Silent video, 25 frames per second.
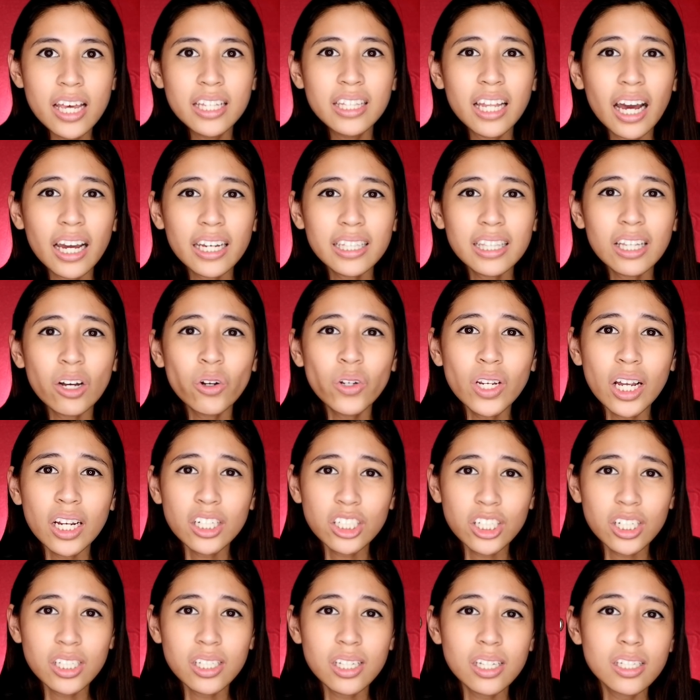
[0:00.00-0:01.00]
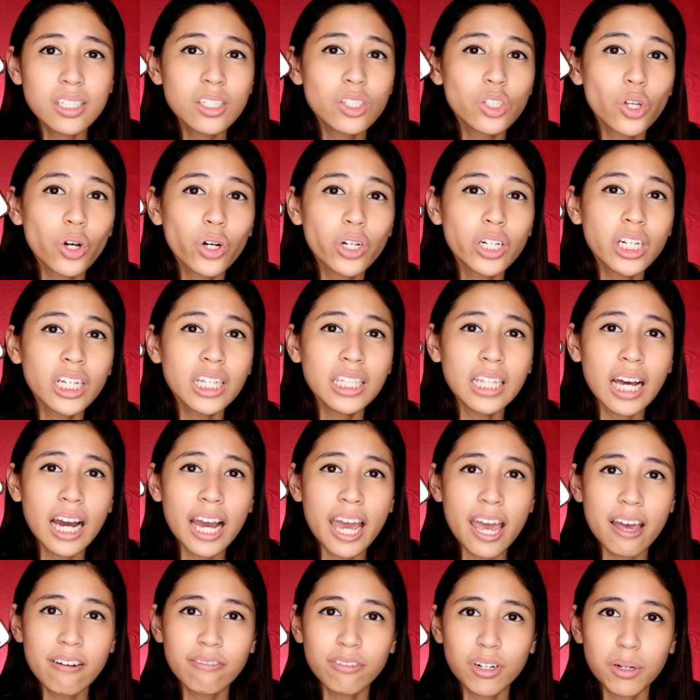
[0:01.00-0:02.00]
Nakita ko lang siya sa story ng
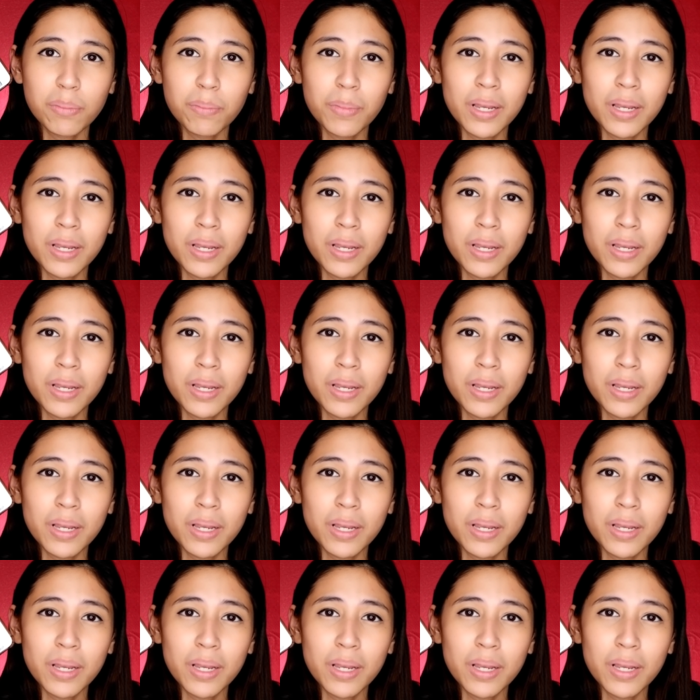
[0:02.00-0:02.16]
Ever